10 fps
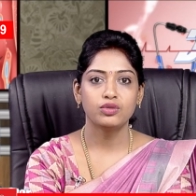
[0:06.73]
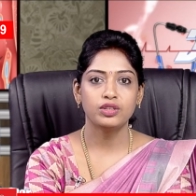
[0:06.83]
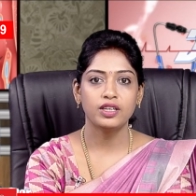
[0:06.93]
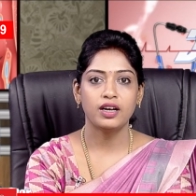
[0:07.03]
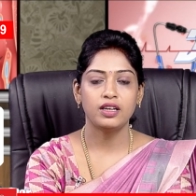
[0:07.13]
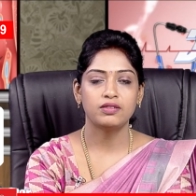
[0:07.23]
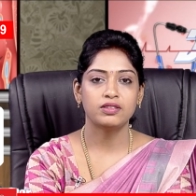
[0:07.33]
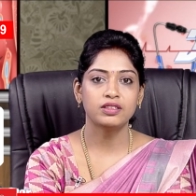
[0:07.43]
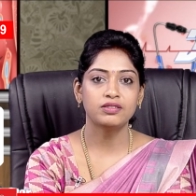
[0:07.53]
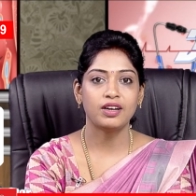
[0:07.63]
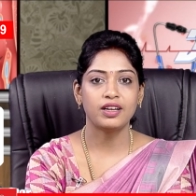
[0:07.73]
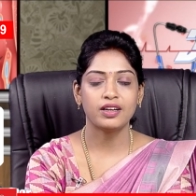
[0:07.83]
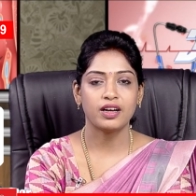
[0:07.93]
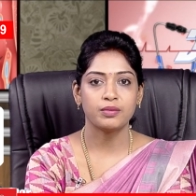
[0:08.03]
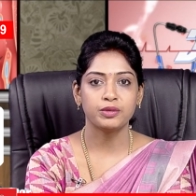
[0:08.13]
குதிகாலில் வந்து
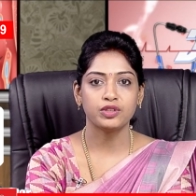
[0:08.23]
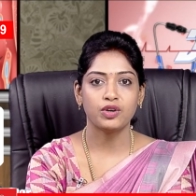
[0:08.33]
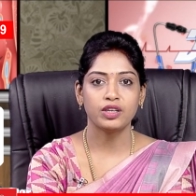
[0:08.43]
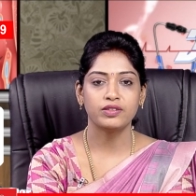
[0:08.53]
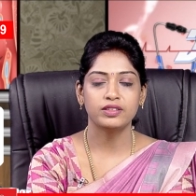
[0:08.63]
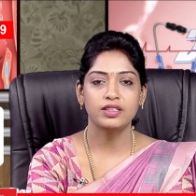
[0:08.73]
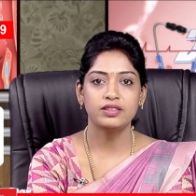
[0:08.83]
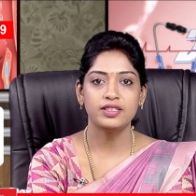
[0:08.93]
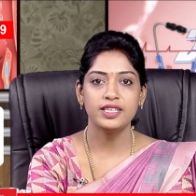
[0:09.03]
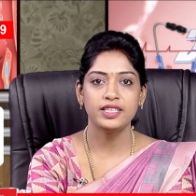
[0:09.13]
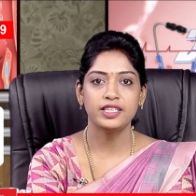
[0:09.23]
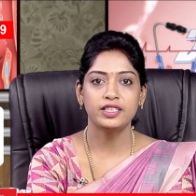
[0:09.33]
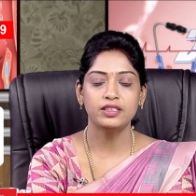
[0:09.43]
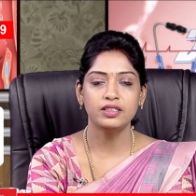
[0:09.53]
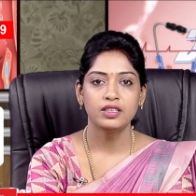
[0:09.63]
வளர ஆரம்பிக்கும் அங்கே வந்து தேங்கிட்டு